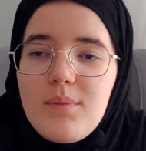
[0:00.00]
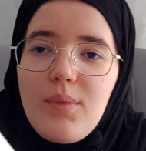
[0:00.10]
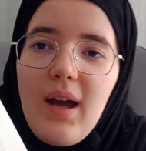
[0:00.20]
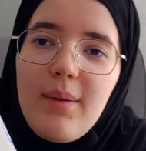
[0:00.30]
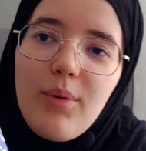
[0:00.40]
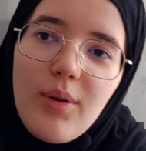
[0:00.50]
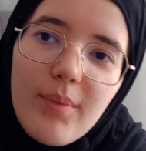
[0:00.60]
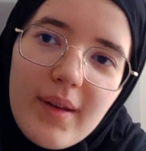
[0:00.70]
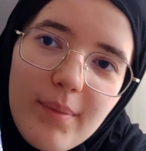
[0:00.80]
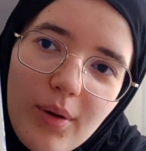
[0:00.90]
Her
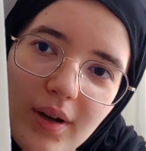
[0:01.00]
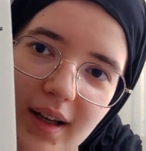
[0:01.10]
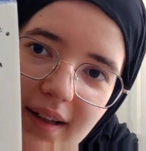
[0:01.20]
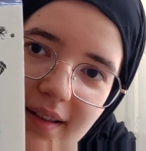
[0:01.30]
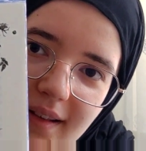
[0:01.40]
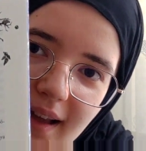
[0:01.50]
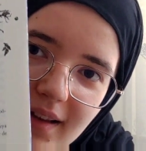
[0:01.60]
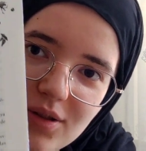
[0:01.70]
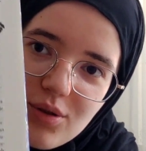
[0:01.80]
bölümde böyle dalla